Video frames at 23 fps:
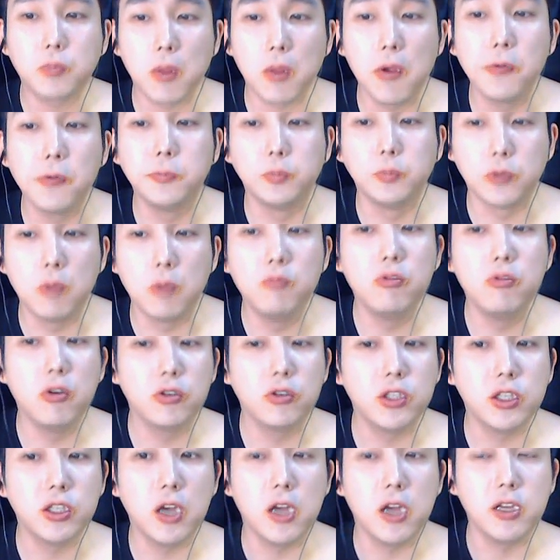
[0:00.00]
음,
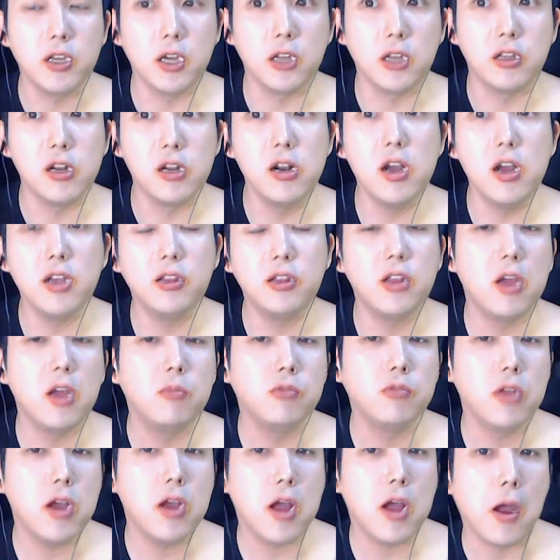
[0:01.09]
전무역지가 이게 딜레이
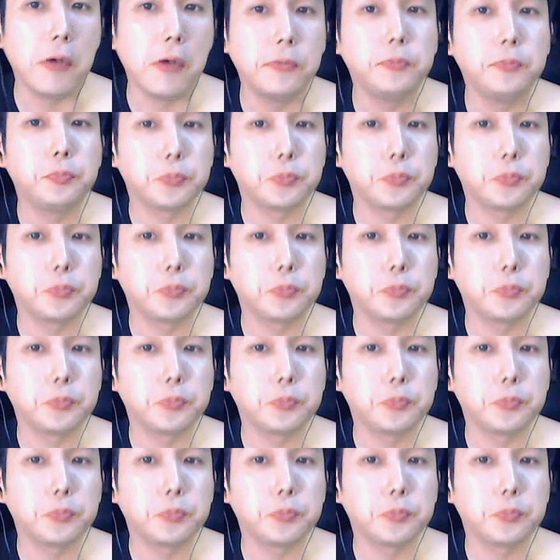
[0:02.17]
때문에